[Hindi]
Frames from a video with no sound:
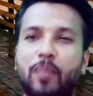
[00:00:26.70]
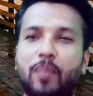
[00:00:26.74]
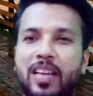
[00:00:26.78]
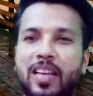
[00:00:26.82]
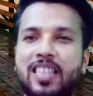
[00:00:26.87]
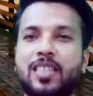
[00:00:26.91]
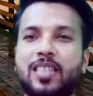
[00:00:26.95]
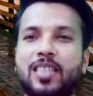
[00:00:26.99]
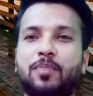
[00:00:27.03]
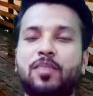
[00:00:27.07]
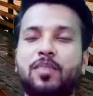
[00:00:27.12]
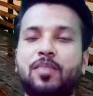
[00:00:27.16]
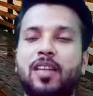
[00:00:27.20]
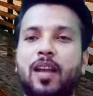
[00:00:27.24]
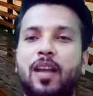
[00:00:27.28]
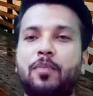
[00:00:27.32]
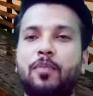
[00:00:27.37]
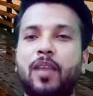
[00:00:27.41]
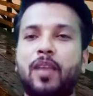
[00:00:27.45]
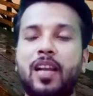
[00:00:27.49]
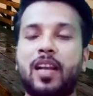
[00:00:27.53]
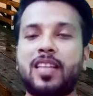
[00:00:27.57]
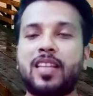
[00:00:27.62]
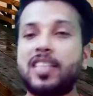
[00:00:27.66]
को प्लीज़
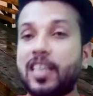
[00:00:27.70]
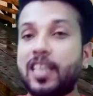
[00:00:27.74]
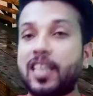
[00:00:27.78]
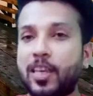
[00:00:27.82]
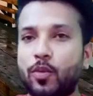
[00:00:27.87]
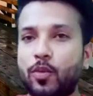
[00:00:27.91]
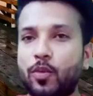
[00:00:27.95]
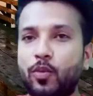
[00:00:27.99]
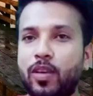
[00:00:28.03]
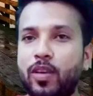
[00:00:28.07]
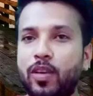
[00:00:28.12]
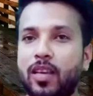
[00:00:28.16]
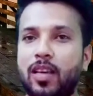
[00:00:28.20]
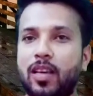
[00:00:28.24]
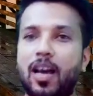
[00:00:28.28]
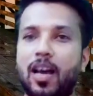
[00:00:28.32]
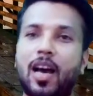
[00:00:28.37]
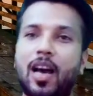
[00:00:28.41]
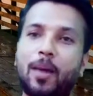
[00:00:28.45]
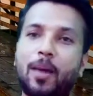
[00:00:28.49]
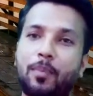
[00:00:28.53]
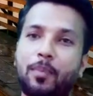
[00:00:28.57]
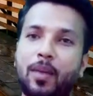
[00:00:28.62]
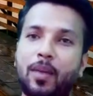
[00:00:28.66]
सब्सक्राइब कर लीजिए क्योंकि
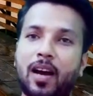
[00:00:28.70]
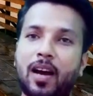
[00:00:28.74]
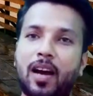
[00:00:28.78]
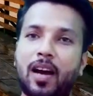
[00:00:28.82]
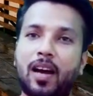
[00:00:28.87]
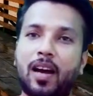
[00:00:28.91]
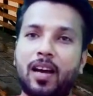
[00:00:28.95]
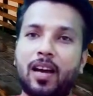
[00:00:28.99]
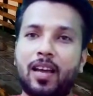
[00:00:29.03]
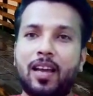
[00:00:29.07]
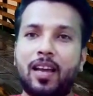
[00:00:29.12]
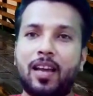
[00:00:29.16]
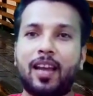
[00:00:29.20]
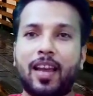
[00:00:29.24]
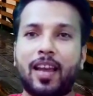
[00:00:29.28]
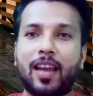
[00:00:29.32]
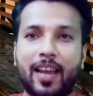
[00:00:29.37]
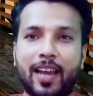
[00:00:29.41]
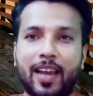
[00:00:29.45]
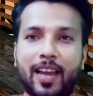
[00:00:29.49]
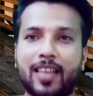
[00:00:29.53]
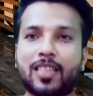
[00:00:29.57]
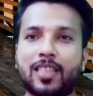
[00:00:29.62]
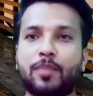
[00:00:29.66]
आपका
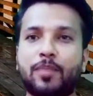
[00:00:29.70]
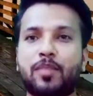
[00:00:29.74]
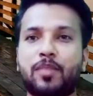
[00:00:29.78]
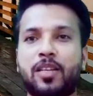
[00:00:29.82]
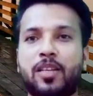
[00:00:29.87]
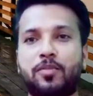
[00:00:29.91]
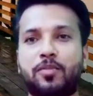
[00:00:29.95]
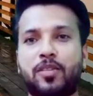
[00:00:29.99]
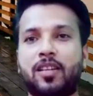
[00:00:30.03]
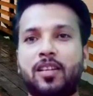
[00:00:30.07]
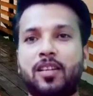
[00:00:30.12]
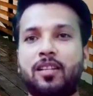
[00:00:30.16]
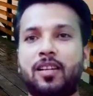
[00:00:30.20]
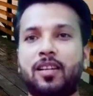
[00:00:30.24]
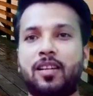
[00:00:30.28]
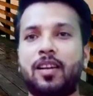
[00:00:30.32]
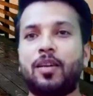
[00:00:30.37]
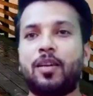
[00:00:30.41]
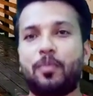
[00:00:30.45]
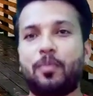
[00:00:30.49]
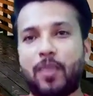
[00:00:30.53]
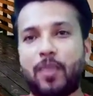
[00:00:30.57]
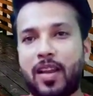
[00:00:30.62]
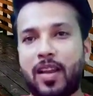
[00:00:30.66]
एक सब्सक्रिप्शन
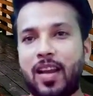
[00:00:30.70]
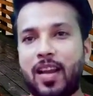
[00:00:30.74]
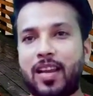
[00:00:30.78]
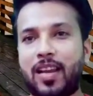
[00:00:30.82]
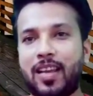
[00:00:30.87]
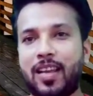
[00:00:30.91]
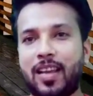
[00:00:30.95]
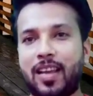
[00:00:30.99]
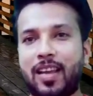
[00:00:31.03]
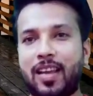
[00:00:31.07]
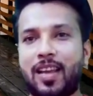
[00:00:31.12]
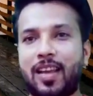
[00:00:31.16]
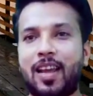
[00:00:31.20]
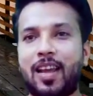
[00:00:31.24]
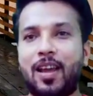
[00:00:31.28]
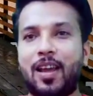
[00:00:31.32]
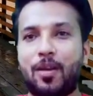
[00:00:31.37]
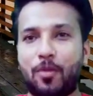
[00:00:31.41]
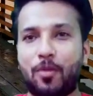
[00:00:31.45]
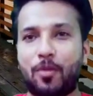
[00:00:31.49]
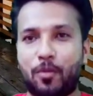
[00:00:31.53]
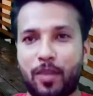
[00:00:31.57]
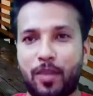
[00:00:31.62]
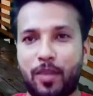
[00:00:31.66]
मेरे लिए
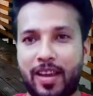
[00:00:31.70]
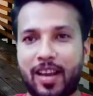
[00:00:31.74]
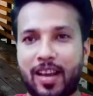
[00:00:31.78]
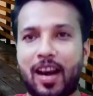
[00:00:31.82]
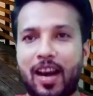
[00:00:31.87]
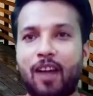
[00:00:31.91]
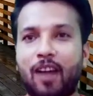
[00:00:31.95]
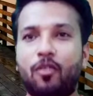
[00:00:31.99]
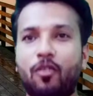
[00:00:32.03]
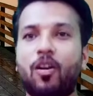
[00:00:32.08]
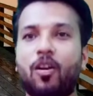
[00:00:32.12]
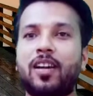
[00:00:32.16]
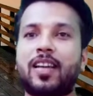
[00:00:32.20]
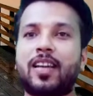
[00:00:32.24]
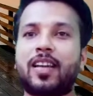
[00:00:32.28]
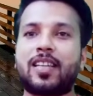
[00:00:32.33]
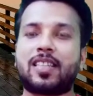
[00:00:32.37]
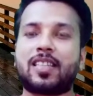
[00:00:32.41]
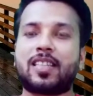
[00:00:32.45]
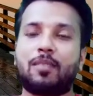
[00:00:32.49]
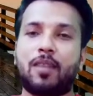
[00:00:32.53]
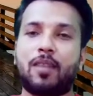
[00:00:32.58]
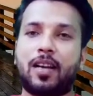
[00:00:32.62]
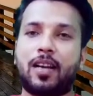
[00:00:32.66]
एक अवार्ड
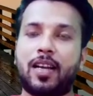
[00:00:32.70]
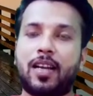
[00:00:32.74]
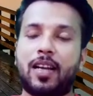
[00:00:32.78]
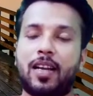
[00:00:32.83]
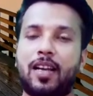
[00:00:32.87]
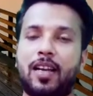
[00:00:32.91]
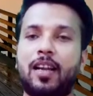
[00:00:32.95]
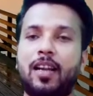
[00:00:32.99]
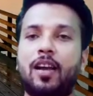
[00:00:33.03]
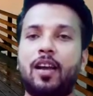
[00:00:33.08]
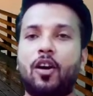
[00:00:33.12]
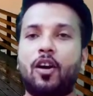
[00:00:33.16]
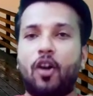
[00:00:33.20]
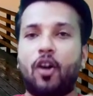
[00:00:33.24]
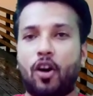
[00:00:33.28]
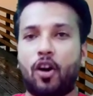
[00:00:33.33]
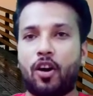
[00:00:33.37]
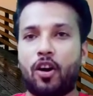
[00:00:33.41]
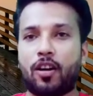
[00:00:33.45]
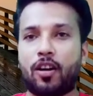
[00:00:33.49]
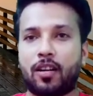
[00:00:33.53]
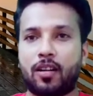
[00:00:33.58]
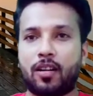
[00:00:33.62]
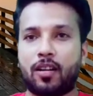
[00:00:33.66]
के समान है
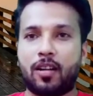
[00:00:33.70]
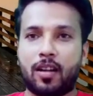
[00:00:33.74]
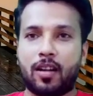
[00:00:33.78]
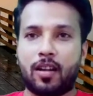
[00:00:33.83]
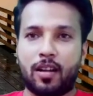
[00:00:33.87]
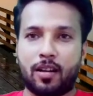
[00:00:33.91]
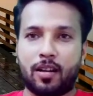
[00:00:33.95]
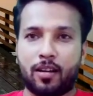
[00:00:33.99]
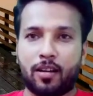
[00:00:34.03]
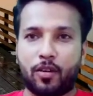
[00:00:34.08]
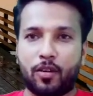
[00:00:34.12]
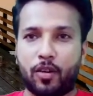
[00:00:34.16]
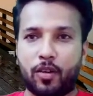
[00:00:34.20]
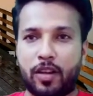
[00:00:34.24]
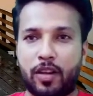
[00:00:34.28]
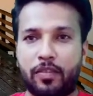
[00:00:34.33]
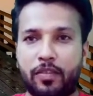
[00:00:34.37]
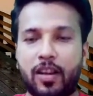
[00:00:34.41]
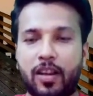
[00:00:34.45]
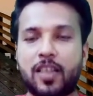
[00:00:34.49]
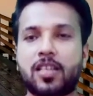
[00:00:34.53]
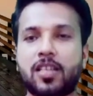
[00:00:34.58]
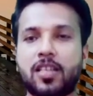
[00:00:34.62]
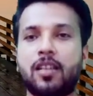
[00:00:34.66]
और
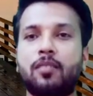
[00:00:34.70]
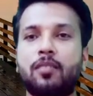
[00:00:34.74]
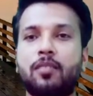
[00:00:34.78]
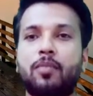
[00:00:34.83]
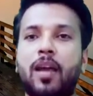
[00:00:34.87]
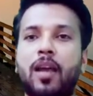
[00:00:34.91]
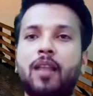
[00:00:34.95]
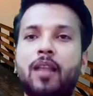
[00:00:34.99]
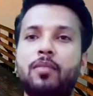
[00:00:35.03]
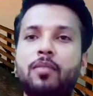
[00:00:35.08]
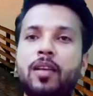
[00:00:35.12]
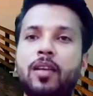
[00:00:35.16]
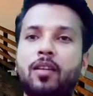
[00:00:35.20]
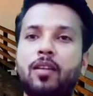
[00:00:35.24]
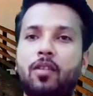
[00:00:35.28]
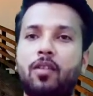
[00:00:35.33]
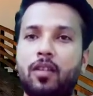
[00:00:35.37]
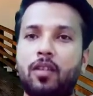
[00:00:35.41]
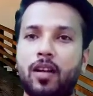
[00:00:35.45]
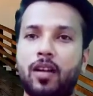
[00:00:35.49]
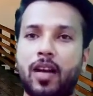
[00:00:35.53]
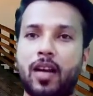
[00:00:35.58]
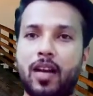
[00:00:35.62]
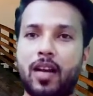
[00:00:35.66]
नोटिफिकेशन बेल भी
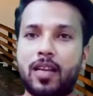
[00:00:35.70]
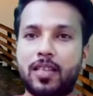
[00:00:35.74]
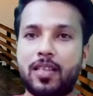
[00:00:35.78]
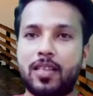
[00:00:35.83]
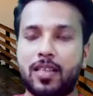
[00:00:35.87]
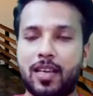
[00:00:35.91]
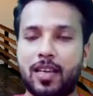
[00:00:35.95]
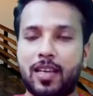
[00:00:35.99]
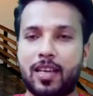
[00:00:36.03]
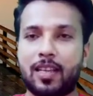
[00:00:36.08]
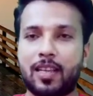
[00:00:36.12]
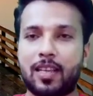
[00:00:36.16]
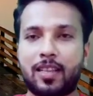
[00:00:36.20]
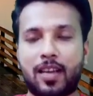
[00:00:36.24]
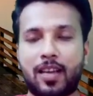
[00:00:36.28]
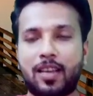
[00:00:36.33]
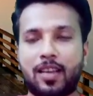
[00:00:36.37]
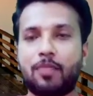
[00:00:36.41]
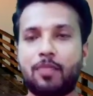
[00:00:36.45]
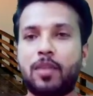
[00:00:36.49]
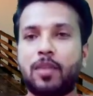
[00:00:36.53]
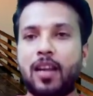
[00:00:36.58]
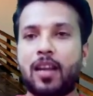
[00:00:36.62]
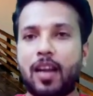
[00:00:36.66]
ऑन कर लीजिए
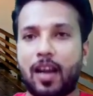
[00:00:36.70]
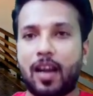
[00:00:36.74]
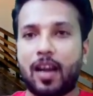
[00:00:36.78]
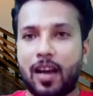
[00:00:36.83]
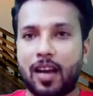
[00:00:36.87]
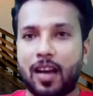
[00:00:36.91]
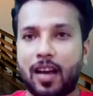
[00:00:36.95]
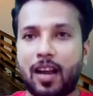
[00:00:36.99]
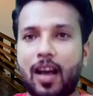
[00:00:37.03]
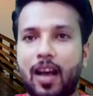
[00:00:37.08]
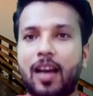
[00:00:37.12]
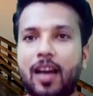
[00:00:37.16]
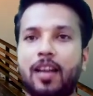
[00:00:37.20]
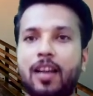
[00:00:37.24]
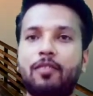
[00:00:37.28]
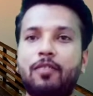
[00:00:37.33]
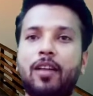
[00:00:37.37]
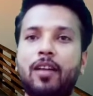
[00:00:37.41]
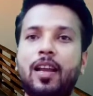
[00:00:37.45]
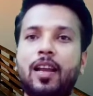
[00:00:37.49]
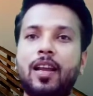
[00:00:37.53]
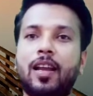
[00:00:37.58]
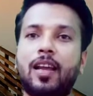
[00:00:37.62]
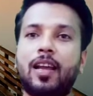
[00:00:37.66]
ताकि मेरे हर आने
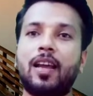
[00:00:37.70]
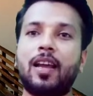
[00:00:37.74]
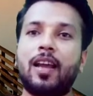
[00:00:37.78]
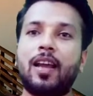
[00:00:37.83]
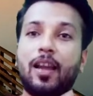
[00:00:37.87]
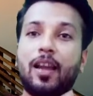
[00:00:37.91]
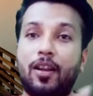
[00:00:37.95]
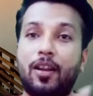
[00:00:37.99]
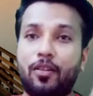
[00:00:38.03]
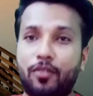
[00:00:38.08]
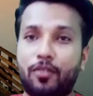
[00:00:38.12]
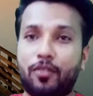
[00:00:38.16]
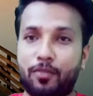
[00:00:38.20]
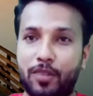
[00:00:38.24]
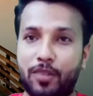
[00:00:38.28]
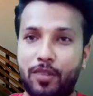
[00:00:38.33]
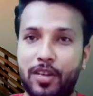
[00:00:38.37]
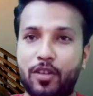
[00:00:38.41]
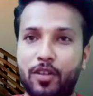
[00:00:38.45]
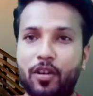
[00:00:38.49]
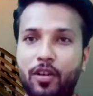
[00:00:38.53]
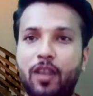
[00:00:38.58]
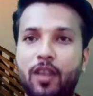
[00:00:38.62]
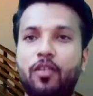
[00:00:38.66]
वाले
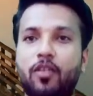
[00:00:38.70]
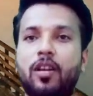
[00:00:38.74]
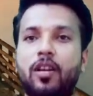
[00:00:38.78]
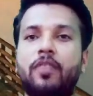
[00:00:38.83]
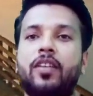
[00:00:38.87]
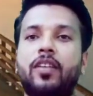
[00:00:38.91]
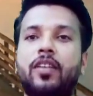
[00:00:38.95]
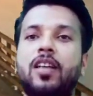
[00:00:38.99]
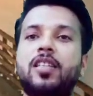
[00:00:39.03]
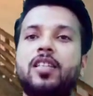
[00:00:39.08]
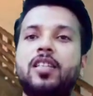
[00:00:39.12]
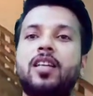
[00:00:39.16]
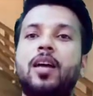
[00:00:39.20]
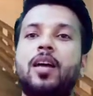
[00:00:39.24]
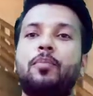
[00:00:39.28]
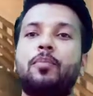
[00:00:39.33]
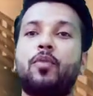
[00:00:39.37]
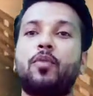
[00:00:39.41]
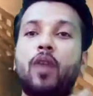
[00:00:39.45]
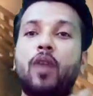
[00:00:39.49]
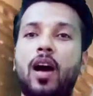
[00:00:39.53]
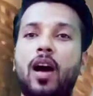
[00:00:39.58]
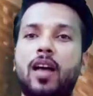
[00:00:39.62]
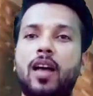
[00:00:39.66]
वीडियो का नोटिफिकेशन
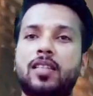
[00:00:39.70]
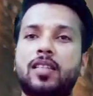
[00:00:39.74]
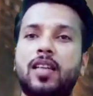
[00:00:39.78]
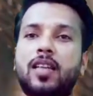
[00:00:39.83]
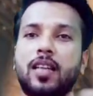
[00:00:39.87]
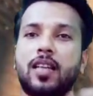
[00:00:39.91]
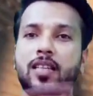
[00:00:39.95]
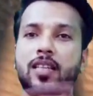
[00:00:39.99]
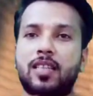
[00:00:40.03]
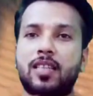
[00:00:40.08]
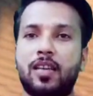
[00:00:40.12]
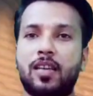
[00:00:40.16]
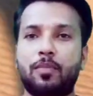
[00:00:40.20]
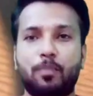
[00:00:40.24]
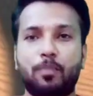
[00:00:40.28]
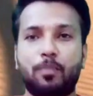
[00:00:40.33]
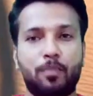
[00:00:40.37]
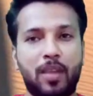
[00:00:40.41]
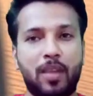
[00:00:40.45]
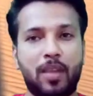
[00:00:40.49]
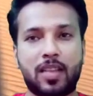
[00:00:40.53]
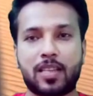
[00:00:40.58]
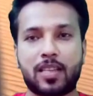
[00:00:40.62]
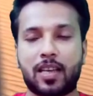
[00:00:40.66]
आपको आसानी से
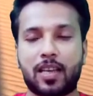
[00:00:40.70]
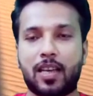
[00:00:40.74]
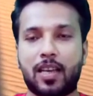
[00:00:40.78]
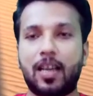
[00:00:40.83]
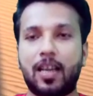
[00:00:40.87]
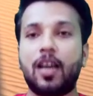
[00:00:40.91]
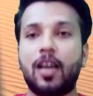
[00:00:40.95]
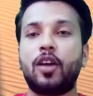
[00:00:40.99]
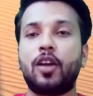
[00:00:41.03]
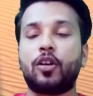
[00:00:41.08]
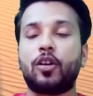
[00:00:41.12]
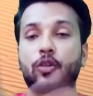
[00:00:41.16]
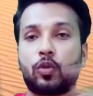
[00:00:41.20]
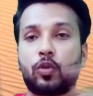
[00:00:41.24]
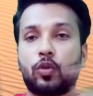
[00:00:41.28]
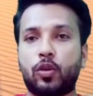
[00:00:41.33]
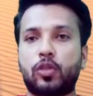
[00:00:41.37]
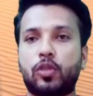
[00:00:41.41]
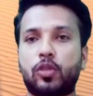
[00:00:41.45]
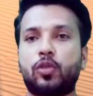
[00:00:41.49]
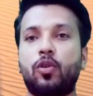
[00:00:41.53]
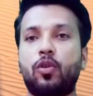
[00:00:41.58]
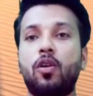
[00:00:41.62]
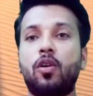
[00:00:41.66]
मिल सके
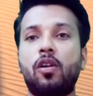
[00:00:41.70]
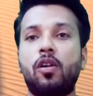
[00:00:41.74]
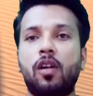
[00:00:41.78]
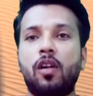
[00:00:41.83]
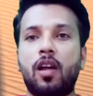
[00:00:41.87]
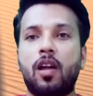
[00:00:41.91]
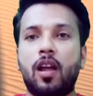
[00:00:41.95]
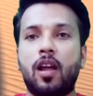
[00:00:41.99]
दोस्तों